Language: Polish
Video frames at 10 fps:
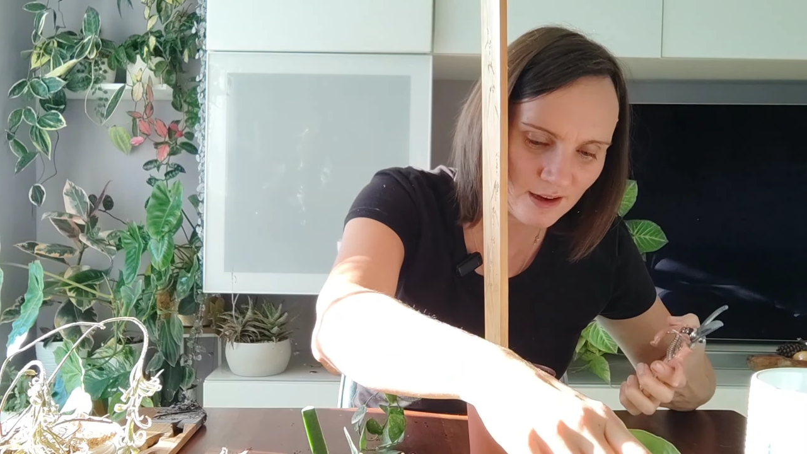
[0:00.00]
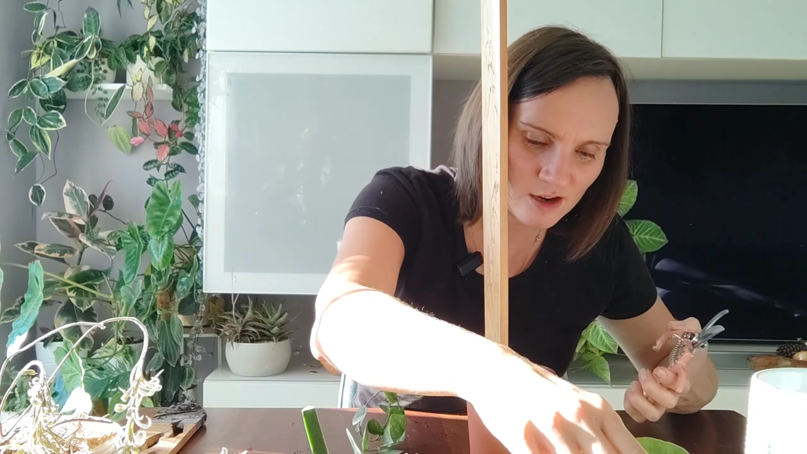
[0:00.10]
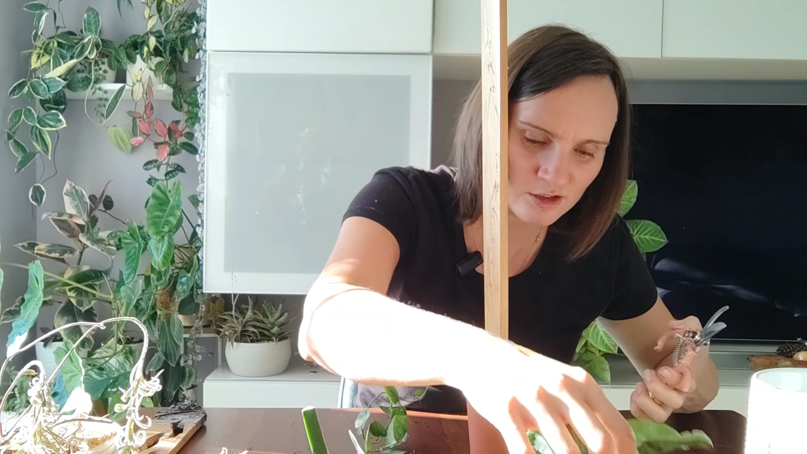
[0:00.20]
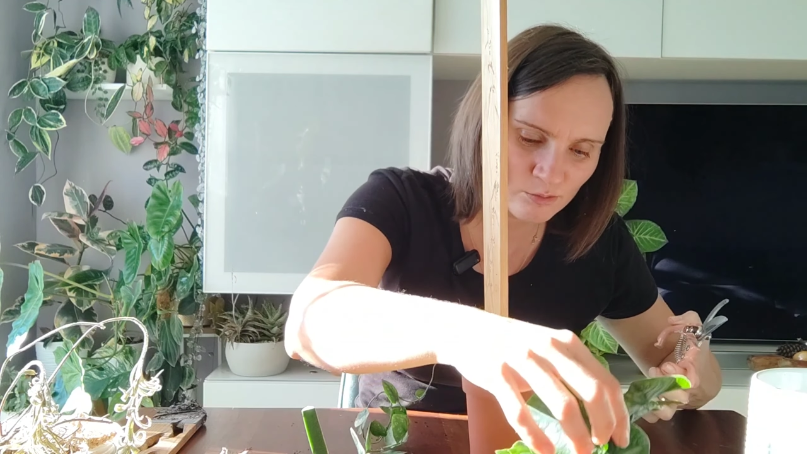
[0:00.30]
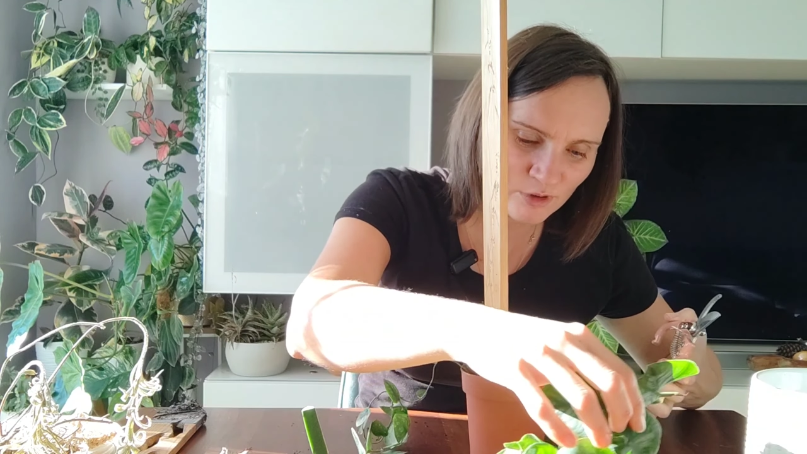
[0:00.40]
za
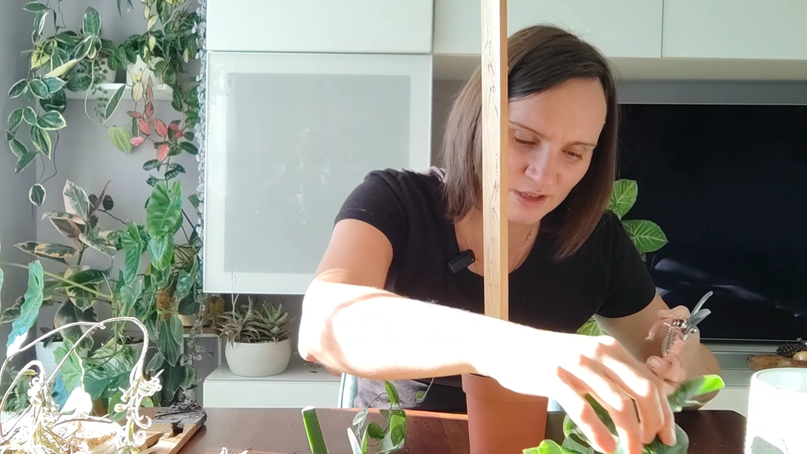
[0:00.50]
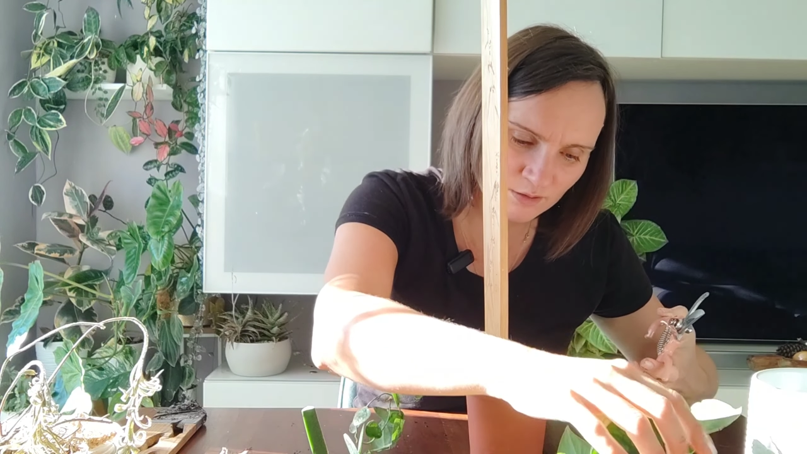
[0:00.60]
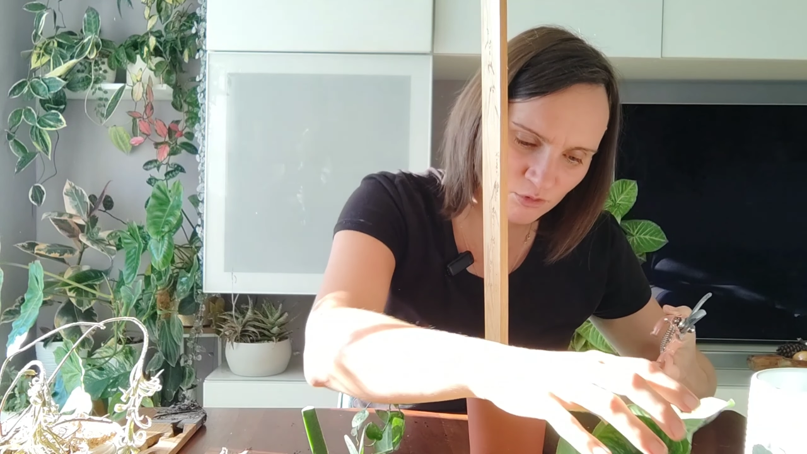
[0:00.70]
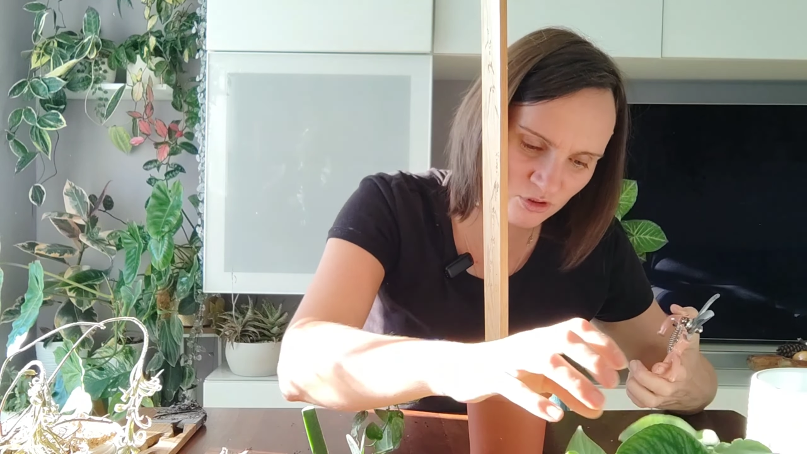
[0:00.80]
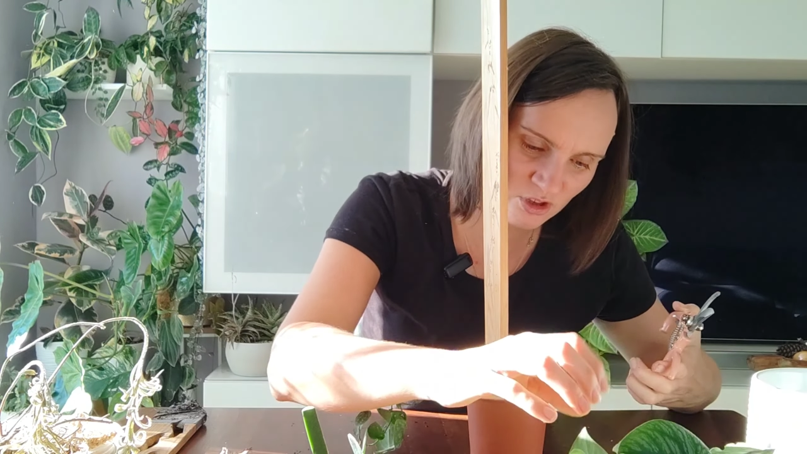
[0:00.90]
każdym
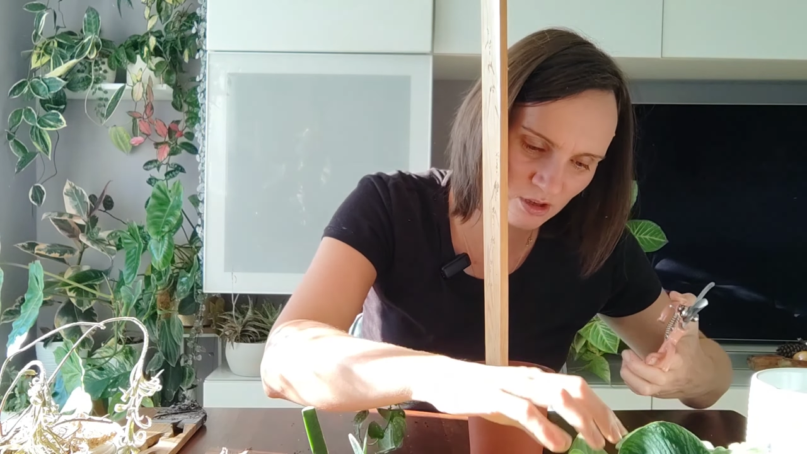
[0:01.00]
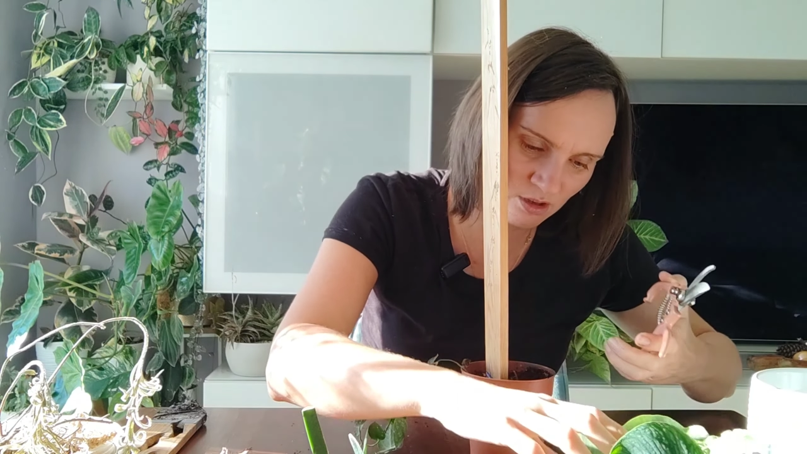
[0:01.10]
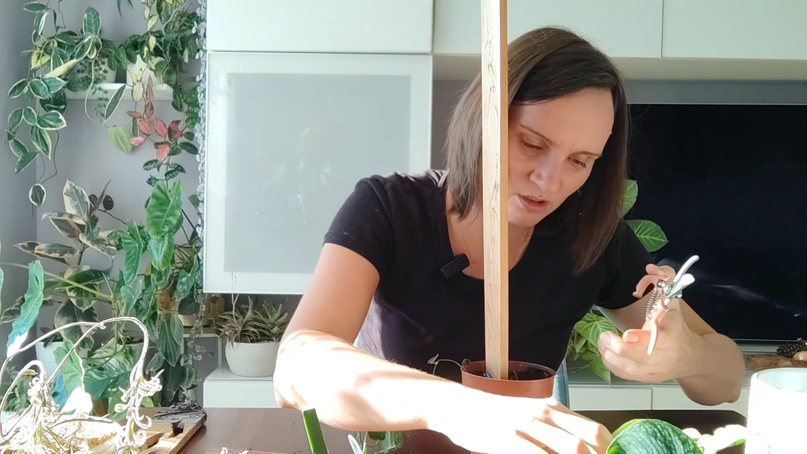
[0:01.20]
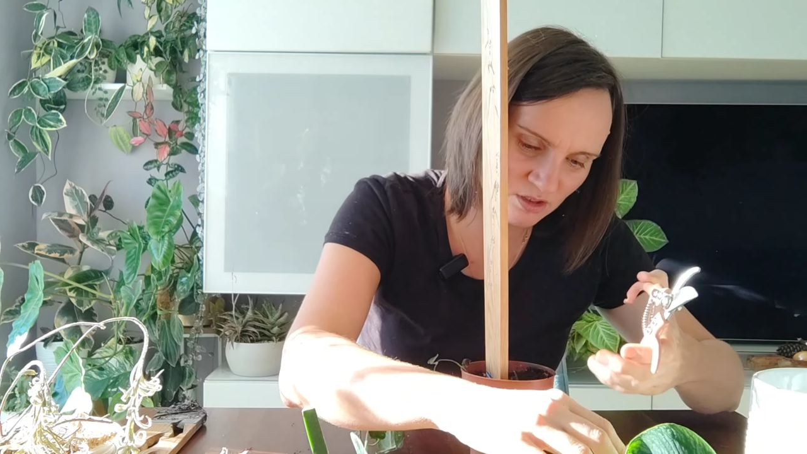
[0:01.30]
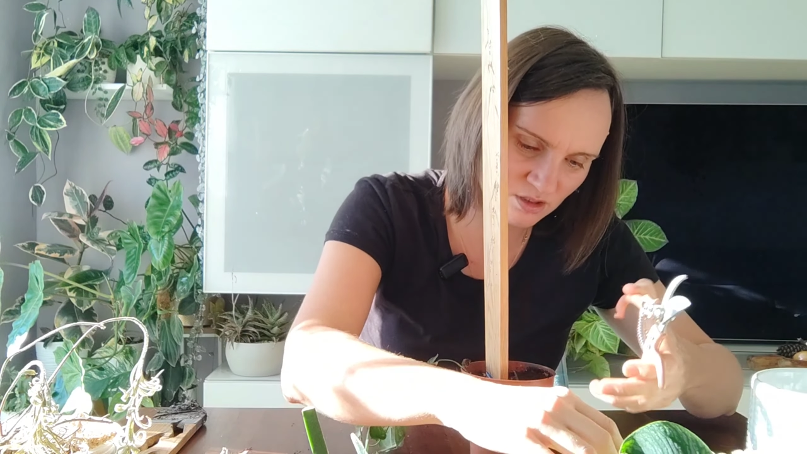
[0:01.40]
razem
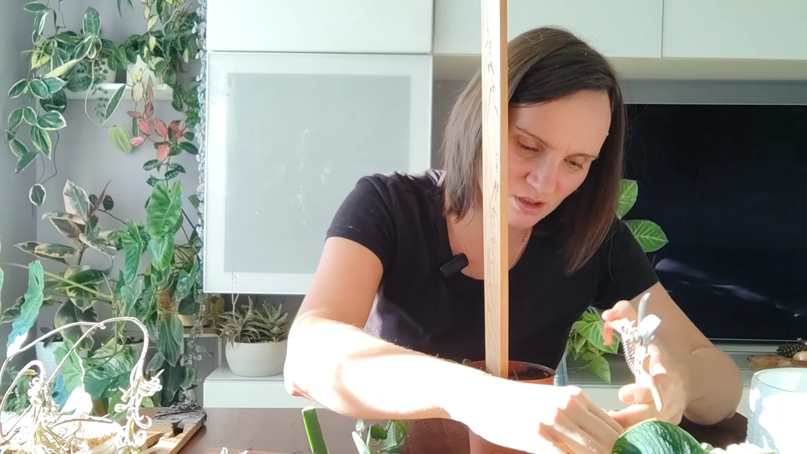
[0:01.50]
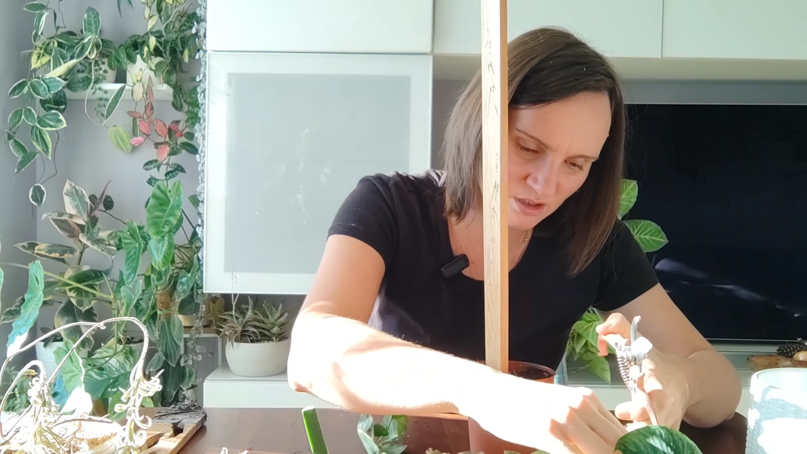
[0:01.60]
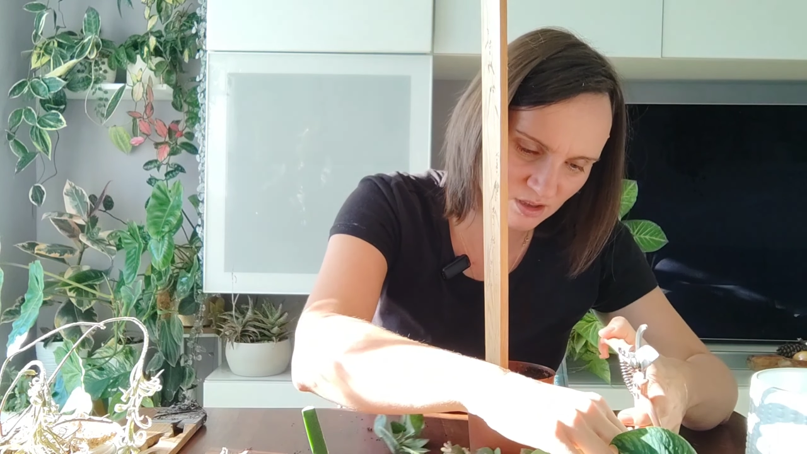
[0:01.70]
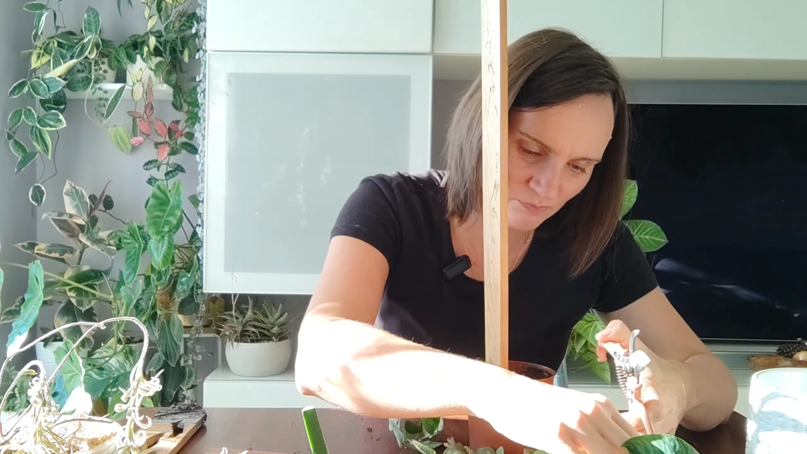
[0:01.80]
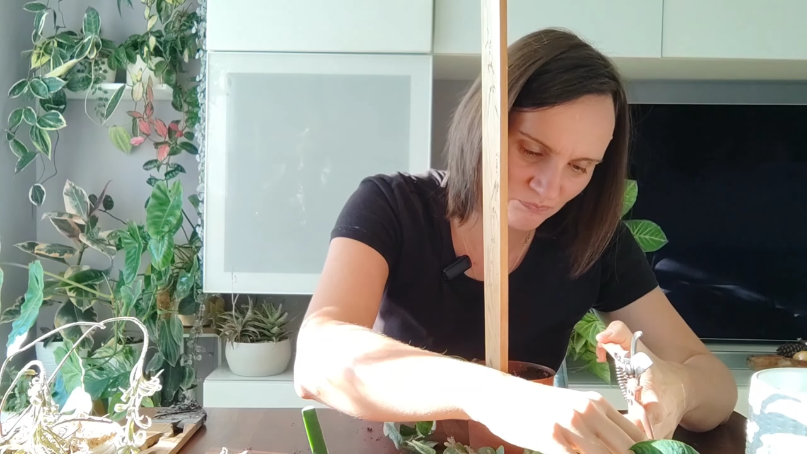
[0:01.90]
codziennie gdzieś
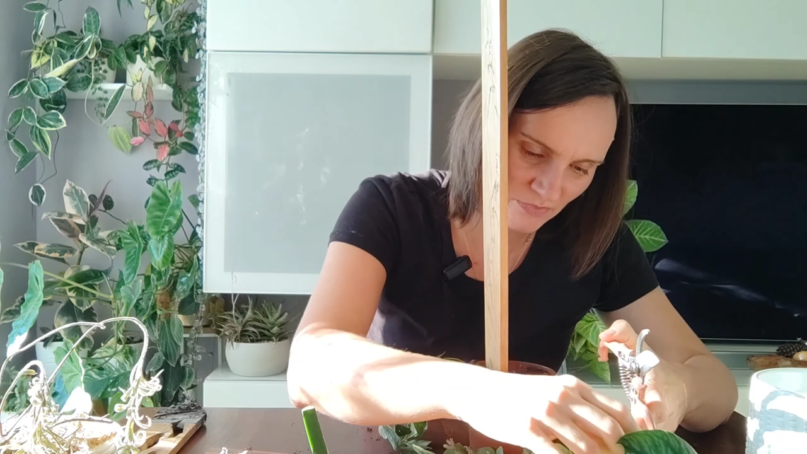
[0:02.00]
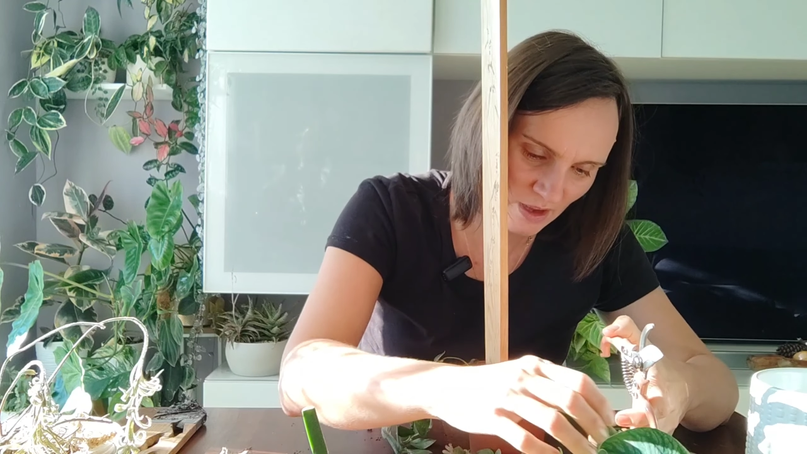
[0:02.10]
jestem